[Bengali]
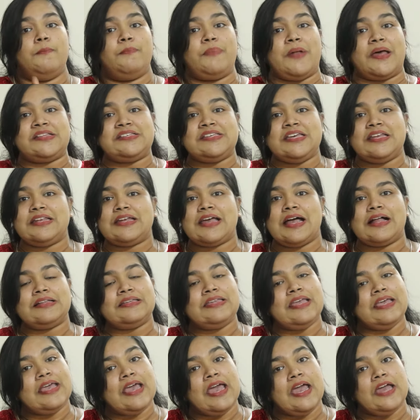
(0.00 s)
প্রাচীনকাল
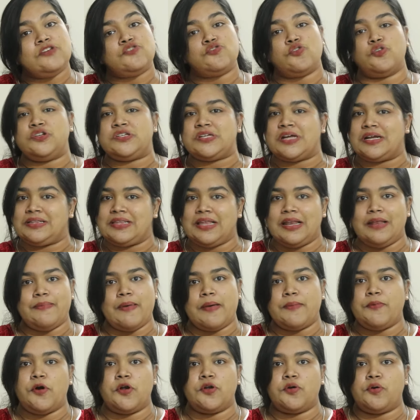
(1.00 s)
থেকে এই সরিষার তেলই
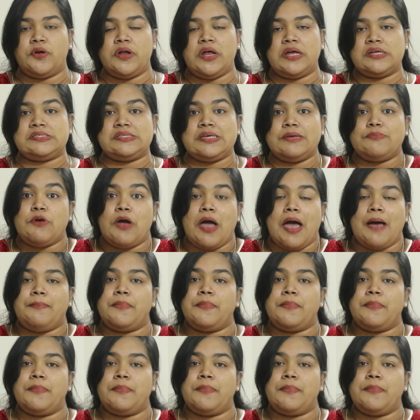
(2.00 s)
ব্যবহার করে আসছে এবং